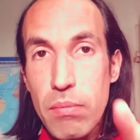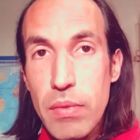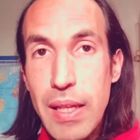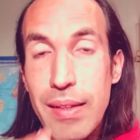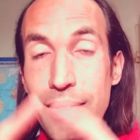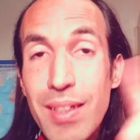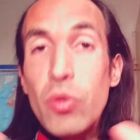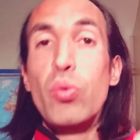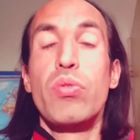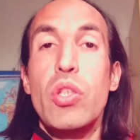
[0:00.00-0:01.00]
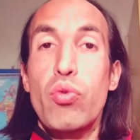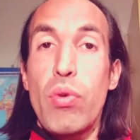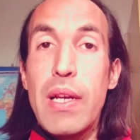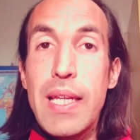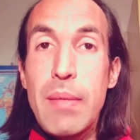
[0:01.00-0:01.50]
di tutti i suoi
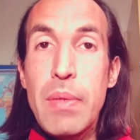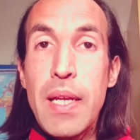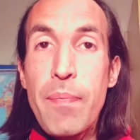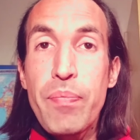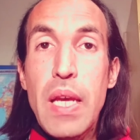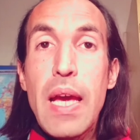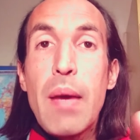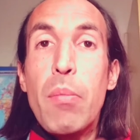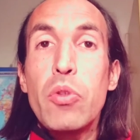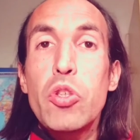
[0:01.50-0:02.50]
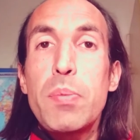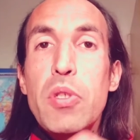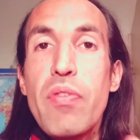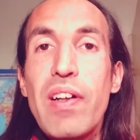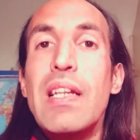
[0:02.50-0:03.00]
libri, molto spesso
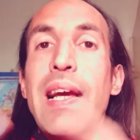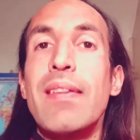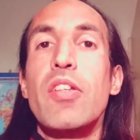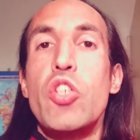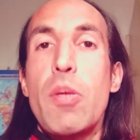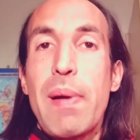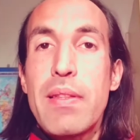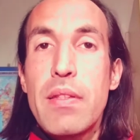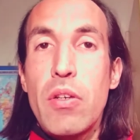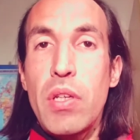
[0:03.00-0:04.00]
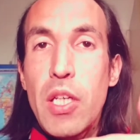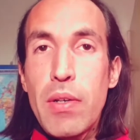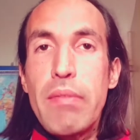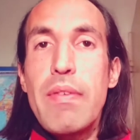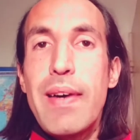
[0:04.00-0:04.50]
fa delle anticipazioni che ora
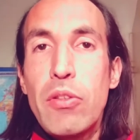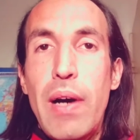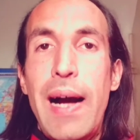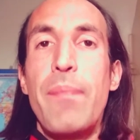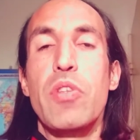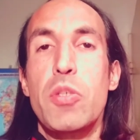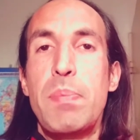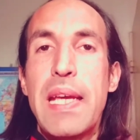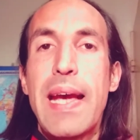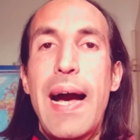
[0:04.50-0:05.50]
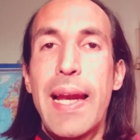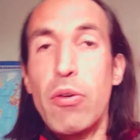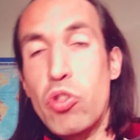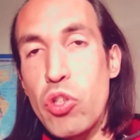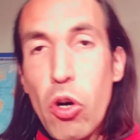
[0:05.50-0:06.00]
vi vado a spiegare o,
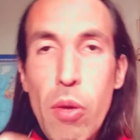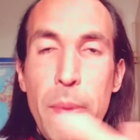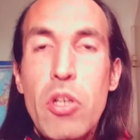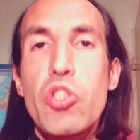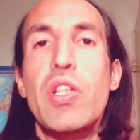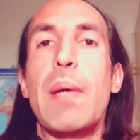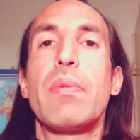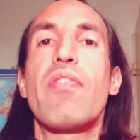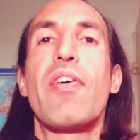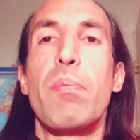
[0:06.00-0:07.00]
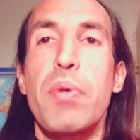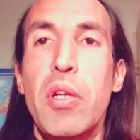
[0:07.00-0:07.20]
c- o almeno cerchiamo di fare un pochino di